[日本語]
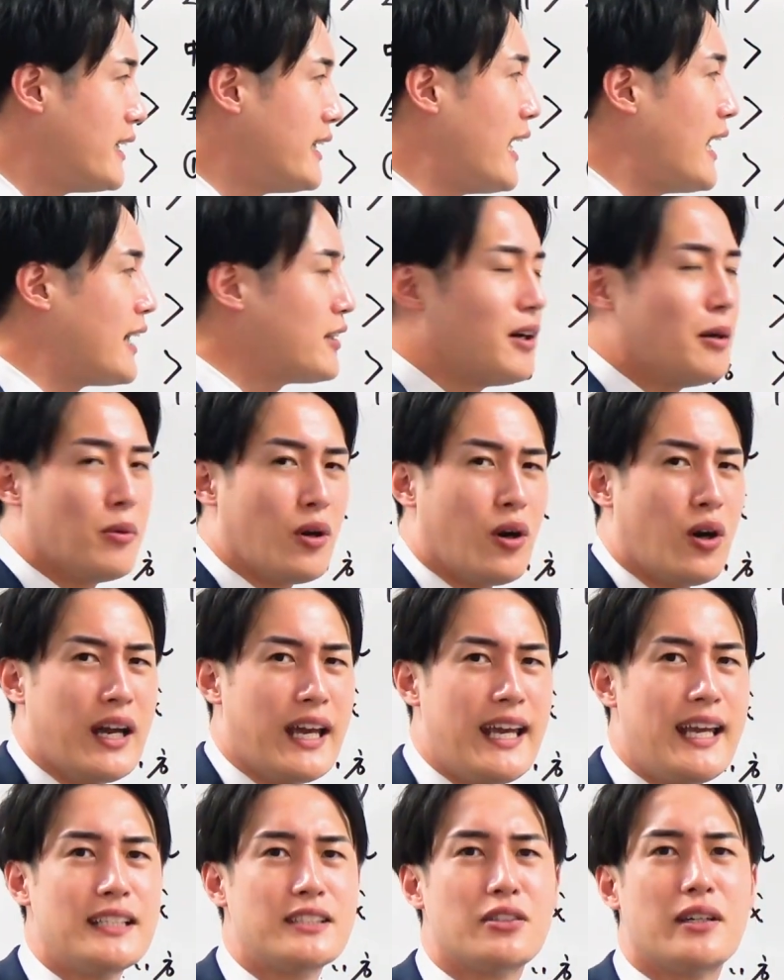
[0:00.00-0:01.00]
であとはも
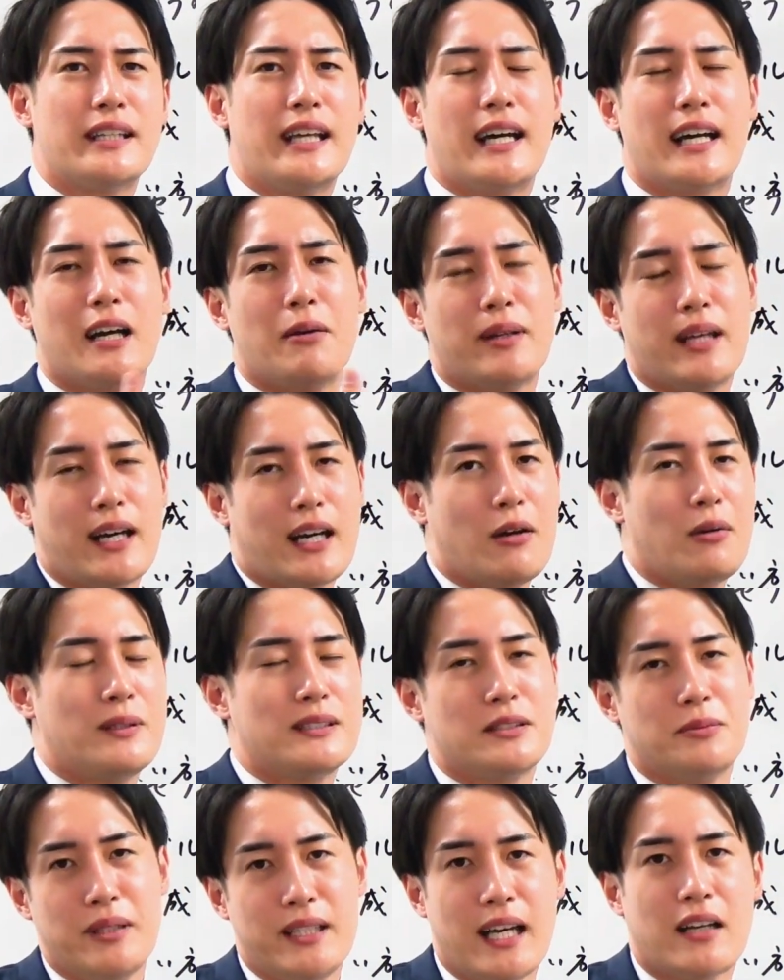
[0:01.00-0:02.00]
う映像は何回も何回も
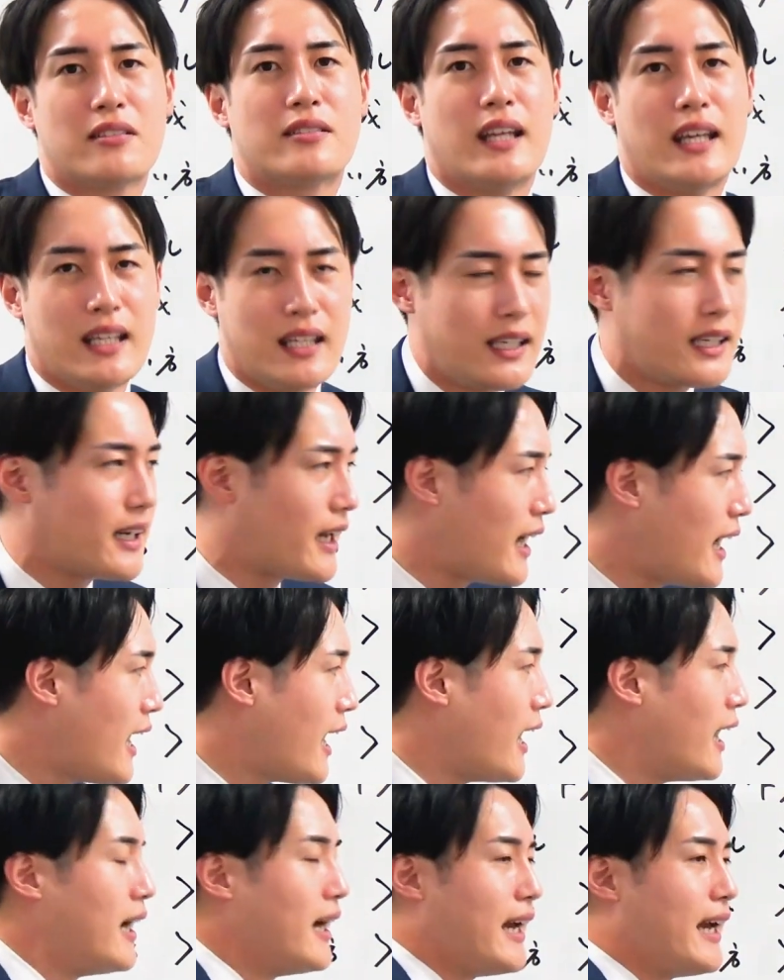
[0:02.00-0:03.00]
別に見なくていいか
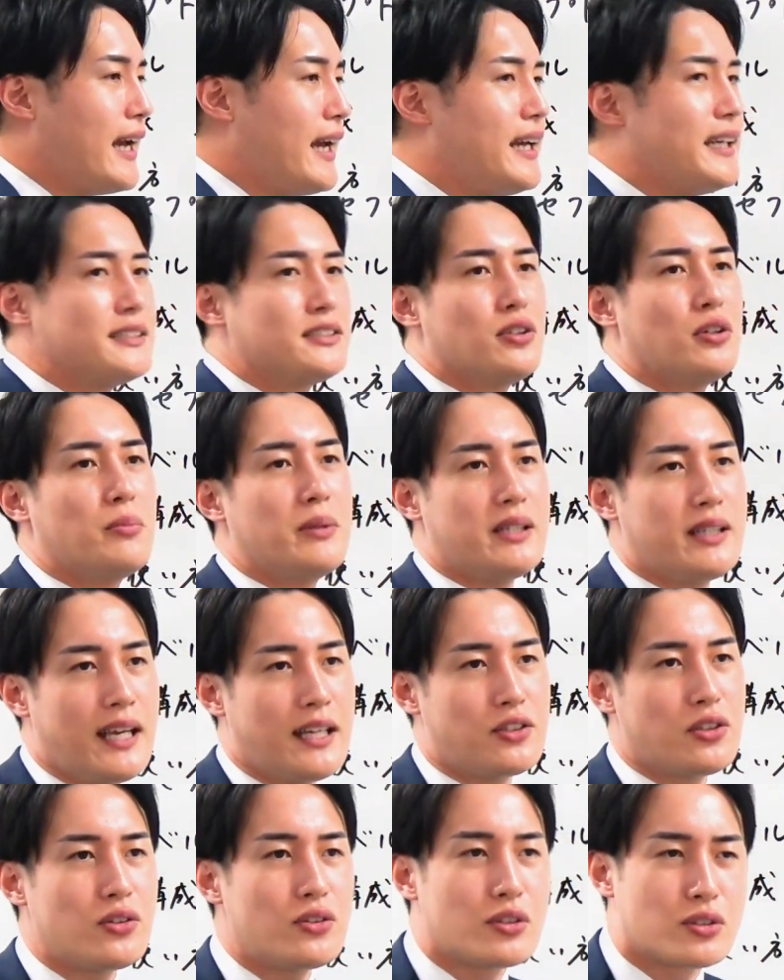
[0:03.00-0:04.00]
ら、え映像を見
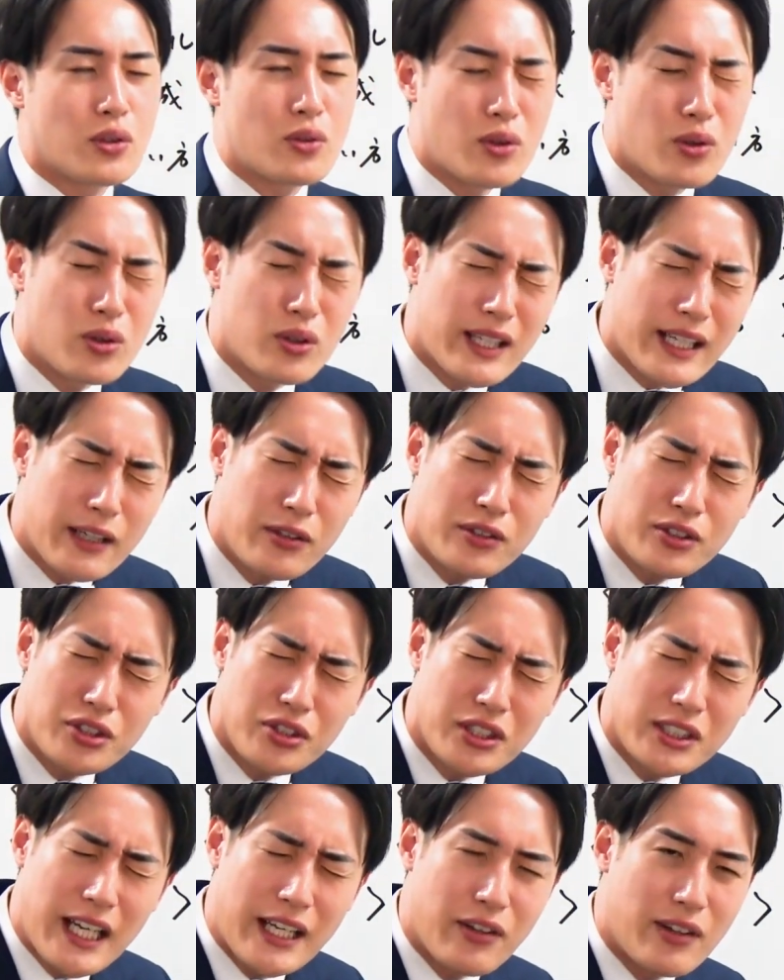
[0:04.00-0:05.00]
てちょっとそこここだけ復
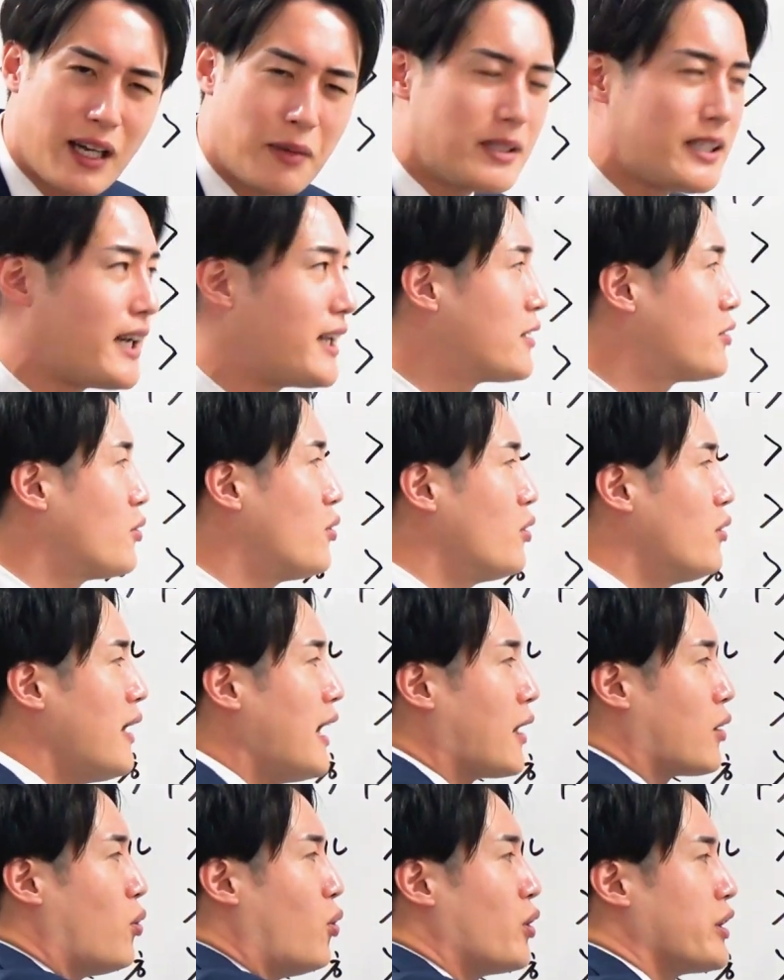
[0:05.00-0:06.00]
習したいよなみたいなところ
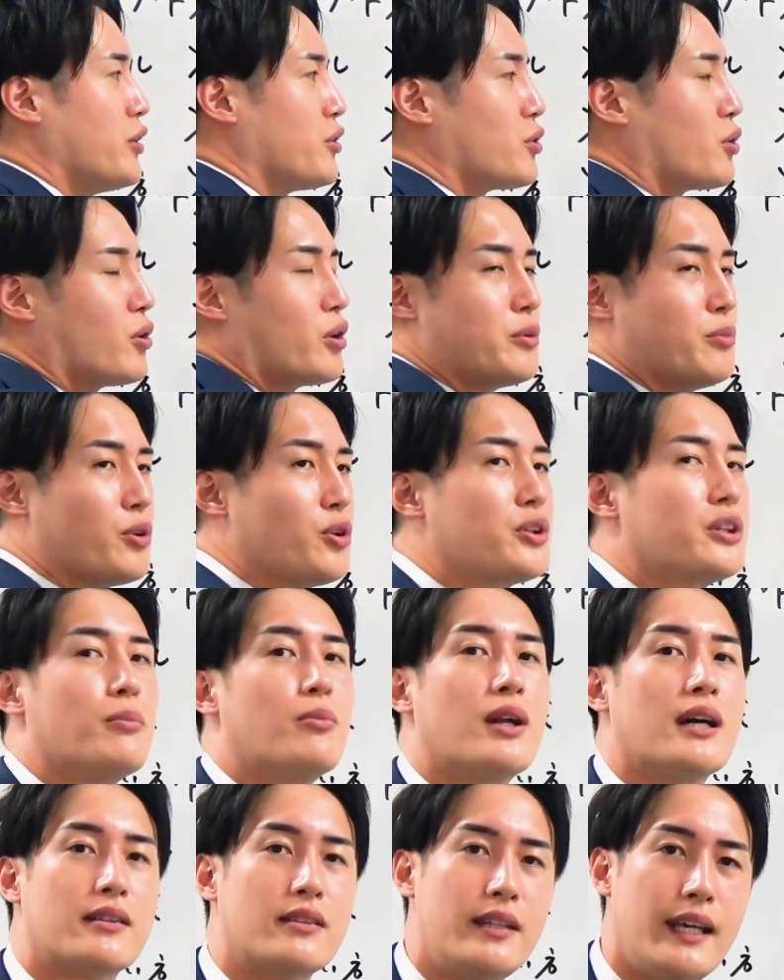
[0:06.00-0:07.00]
は講義のところに戻って
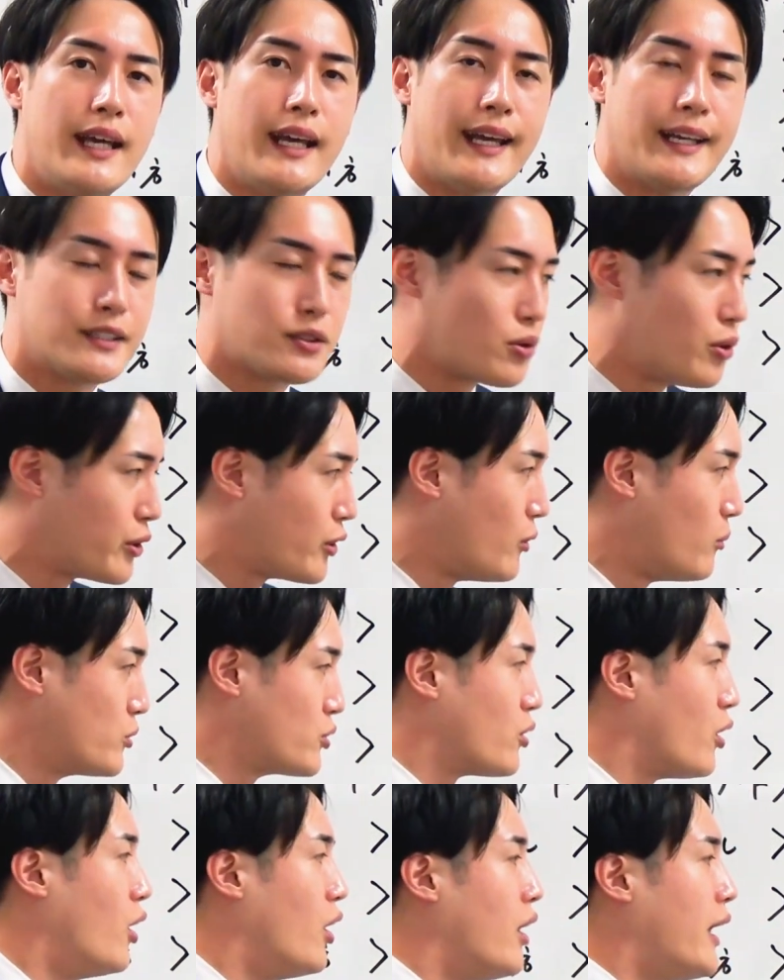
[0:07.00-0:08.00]
もらって、えそこを読
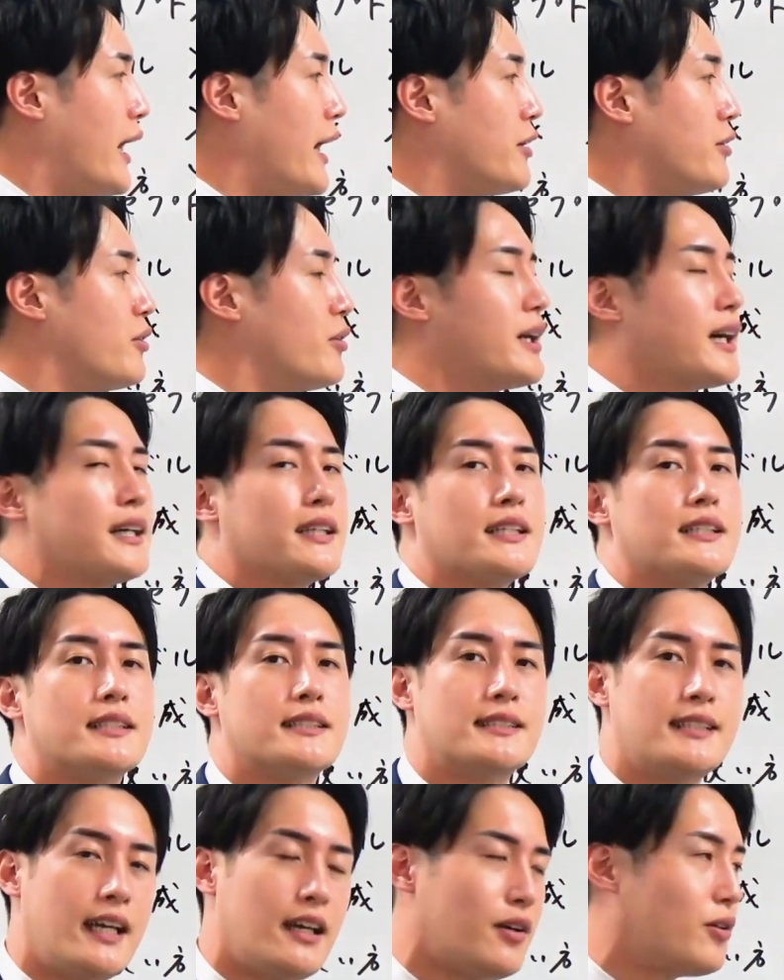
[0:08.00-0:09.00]
むというような形
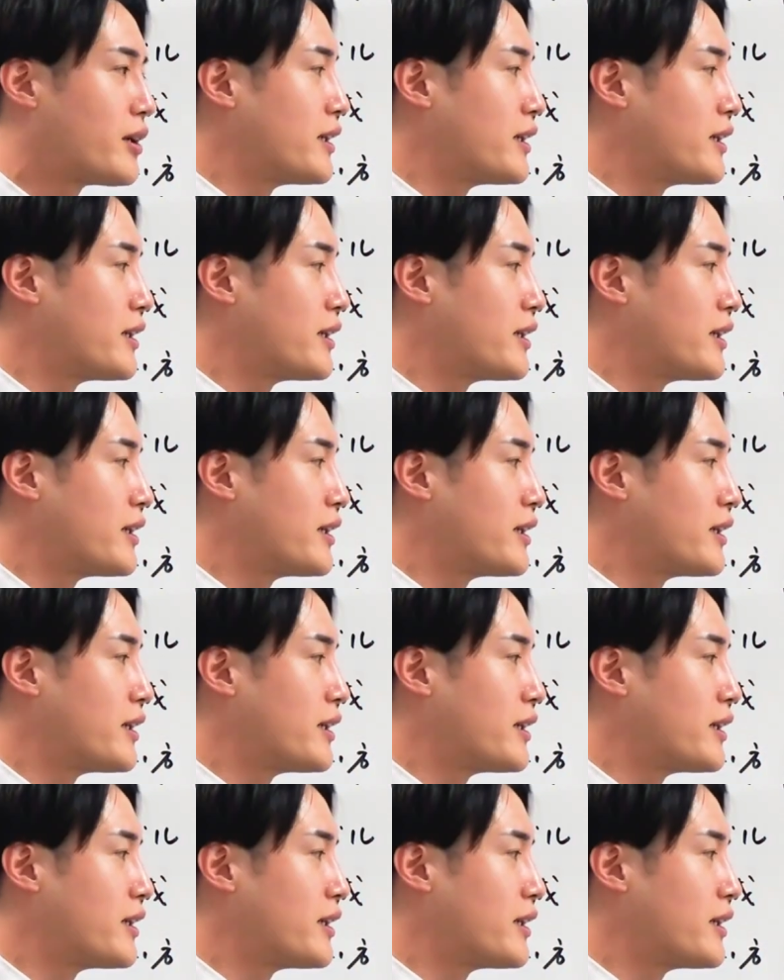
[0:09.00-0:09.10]
ですね。